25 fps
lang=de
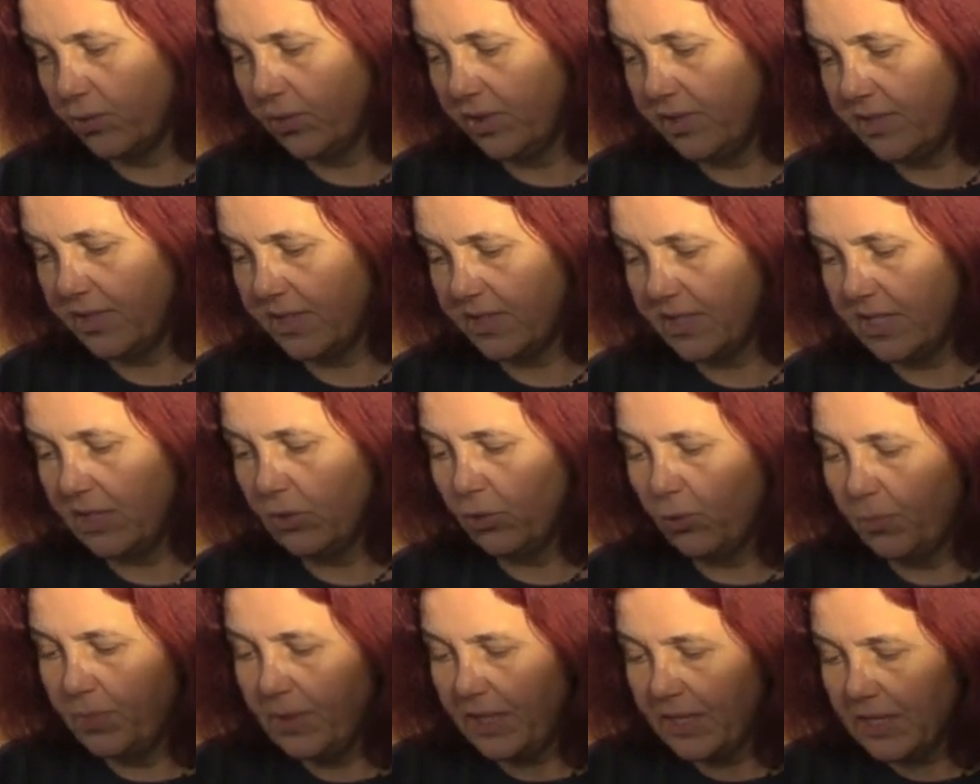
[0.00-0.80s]
durch das
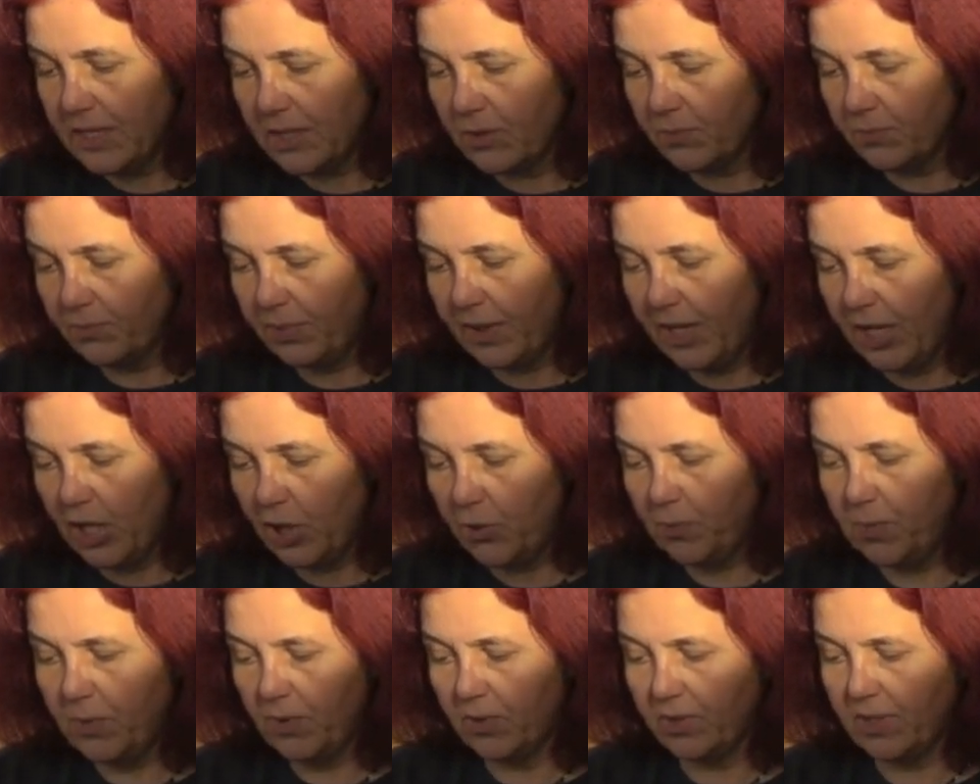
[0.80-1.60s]
IQB zum
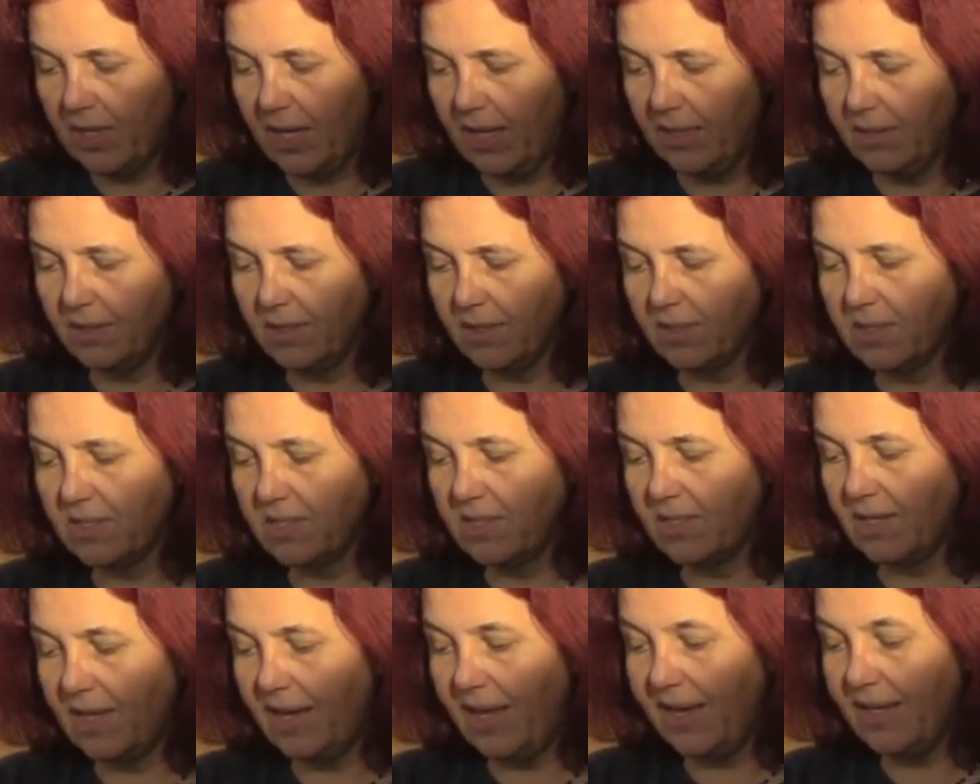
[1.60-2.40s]
Beispiel und andere
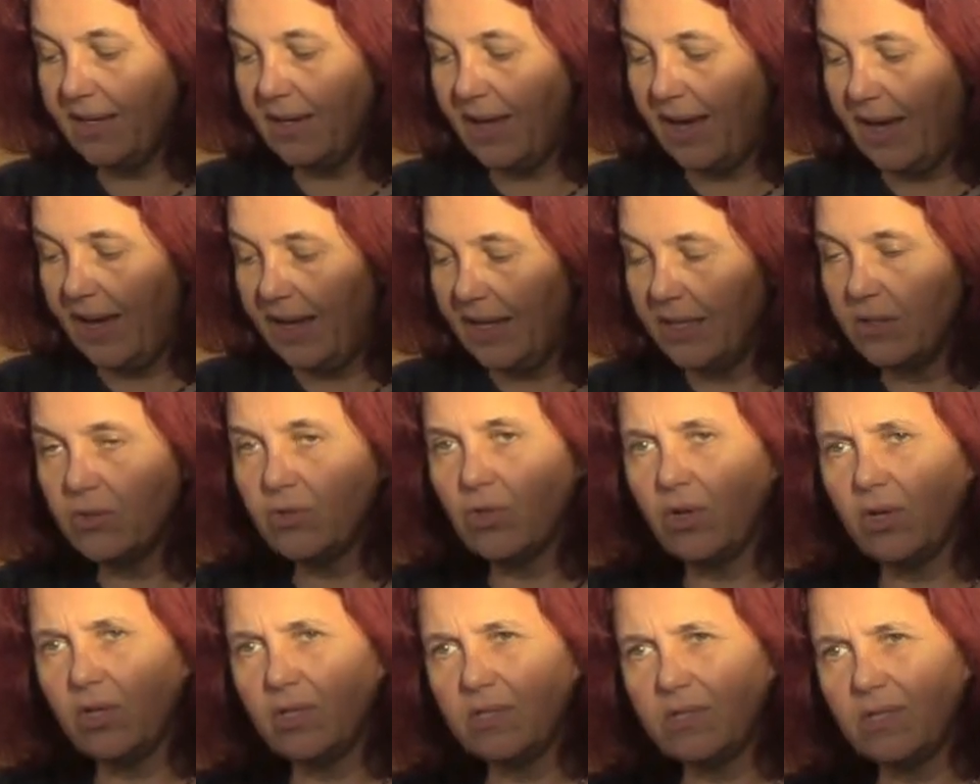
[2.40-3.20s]
sind leider
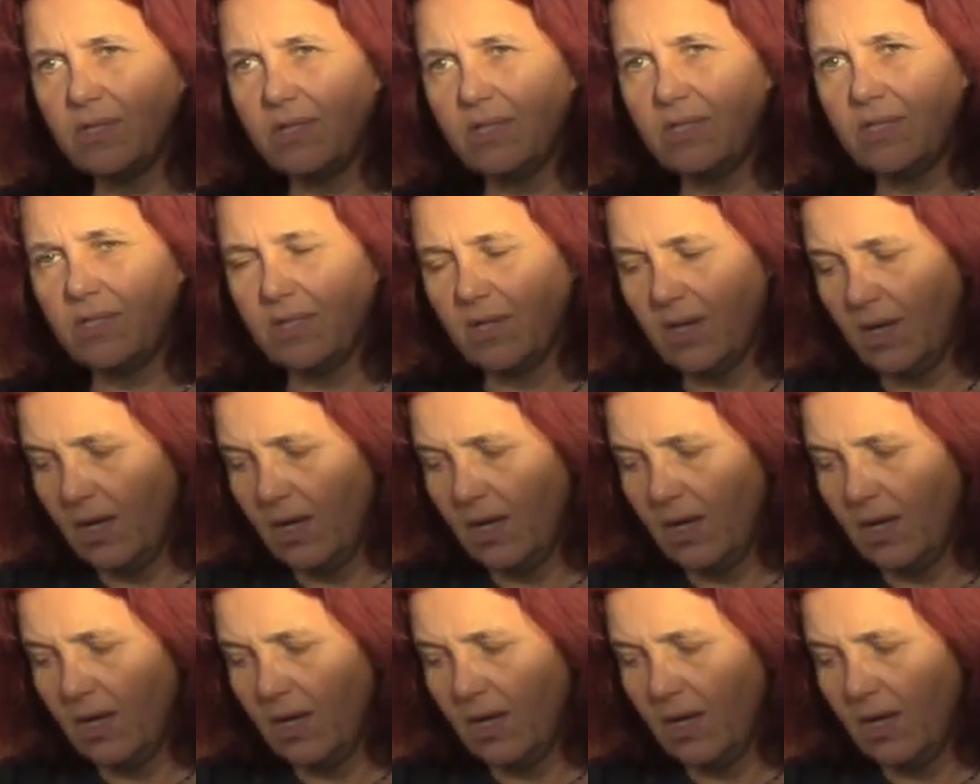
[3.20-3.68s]
eindeutig